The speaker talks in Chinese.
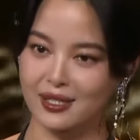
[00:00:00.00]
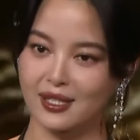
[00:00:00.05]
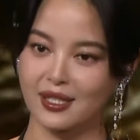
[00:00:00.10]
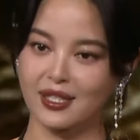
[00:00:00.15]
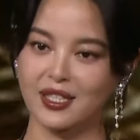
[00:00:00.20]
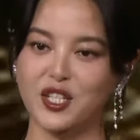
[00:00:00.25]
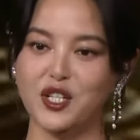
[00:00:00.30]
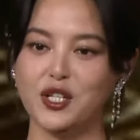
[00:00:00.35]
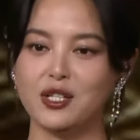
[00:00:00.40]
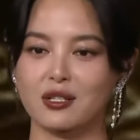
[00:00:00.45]

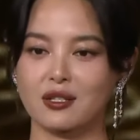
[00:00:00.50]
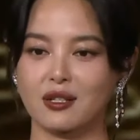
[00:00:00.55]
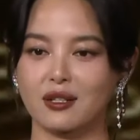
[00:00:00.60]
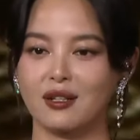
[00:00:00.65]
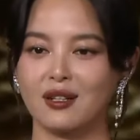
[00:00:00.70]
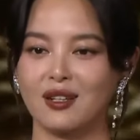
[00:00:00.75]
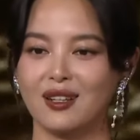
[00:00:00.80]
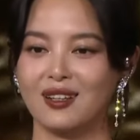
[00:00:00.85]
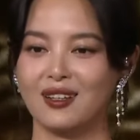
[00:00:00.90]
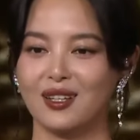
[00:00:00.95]
姐也是。
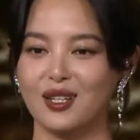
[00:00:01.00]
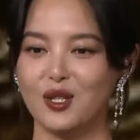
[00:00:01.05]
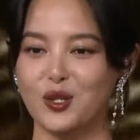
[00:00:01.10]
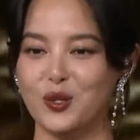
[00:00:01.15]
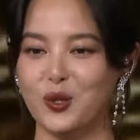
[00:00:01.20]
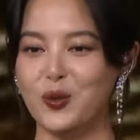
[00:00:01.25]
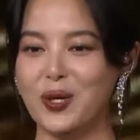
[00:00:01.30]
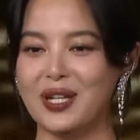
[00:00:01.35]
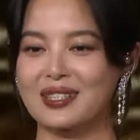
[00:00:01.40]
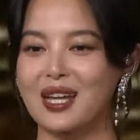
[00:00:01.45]

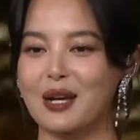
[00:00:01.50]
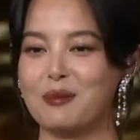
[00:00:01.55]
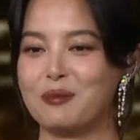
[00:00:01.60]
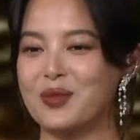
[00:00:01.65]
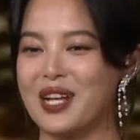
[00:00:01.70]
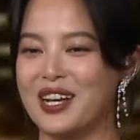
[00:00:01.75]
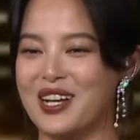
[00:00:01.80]
永远，他们